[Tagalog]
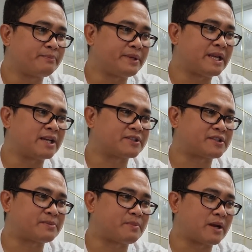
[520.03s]

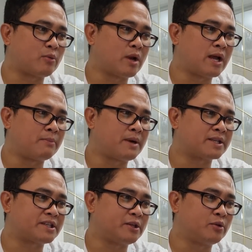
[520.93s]
Pinas, pag walang
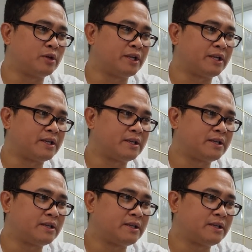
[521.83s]
mask, sinuhuli.
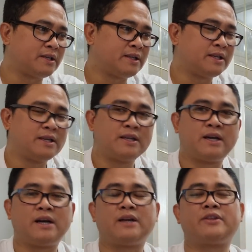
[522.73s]

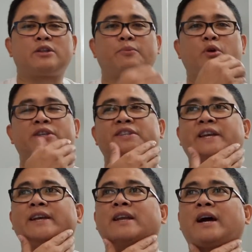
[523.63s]
Uh, ah, dito po kasi
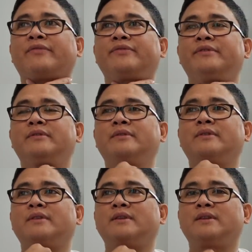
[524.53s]
sa England,
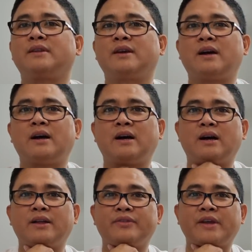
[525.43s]

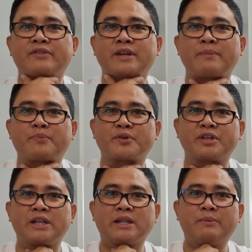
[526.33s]
uh,
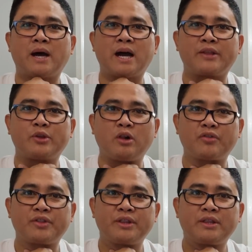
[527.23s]
99% ng mga
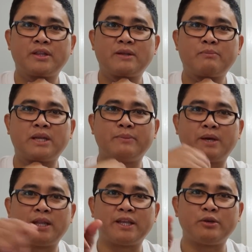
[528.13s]
adult,
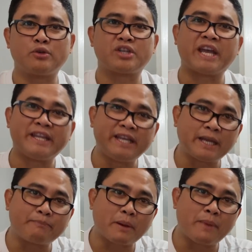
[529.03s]
maliban lang yung sa hindi
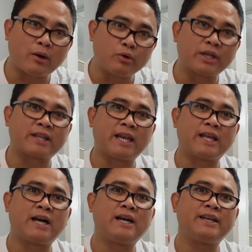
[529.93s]
nagpabakuna
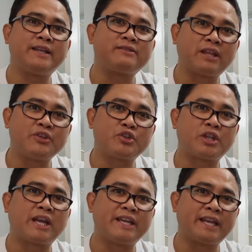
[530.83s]
talaga,
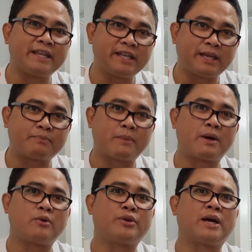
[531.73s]
intentionally na hindi
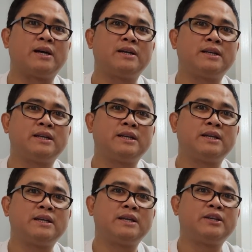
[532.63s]
nagpabakuna,
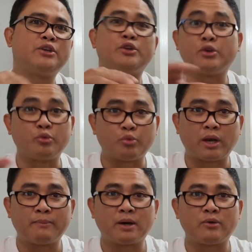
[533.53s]
yun yun,
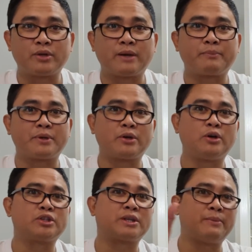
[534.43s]
walang bakuna.
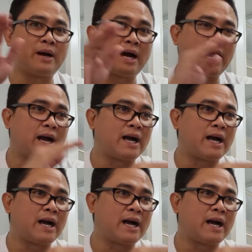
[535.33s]
Pero sa mga